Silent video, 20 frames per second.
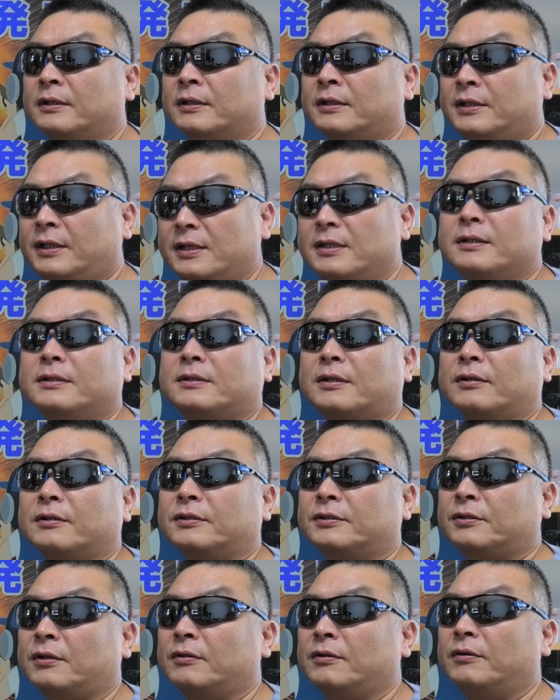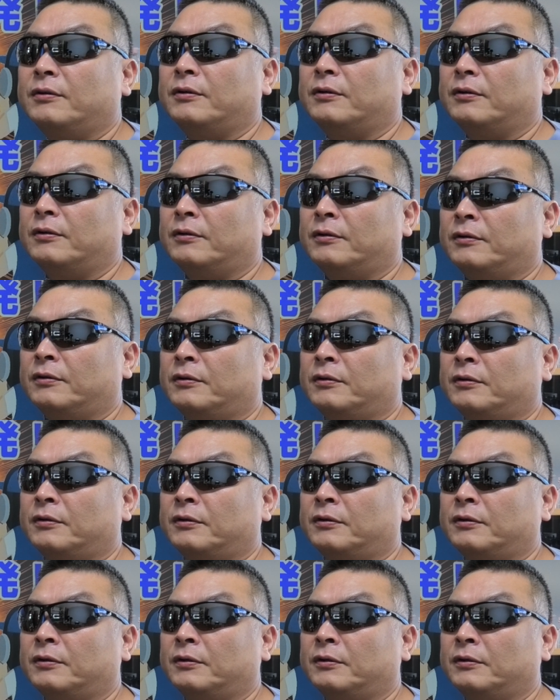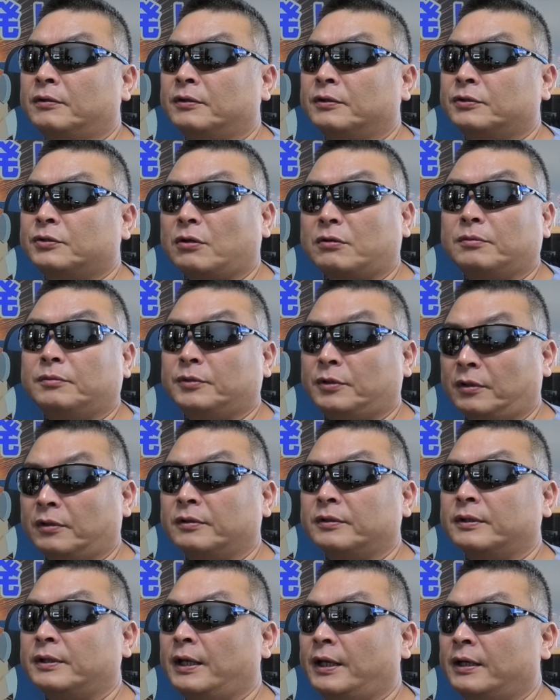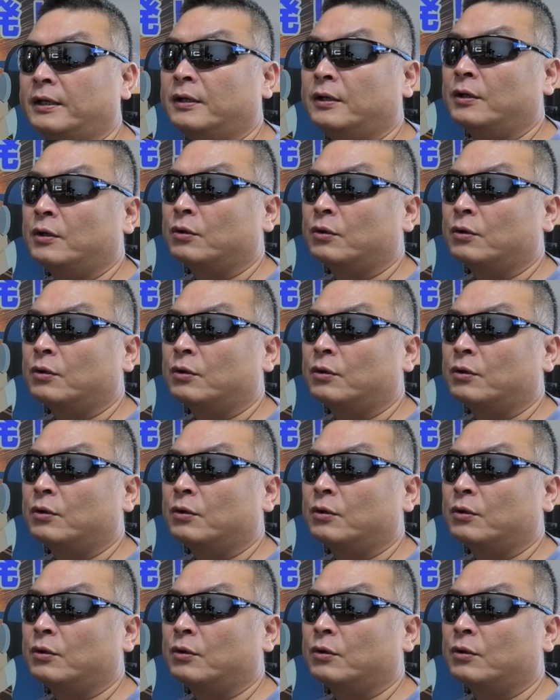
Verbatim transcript: 議員という人の職務をね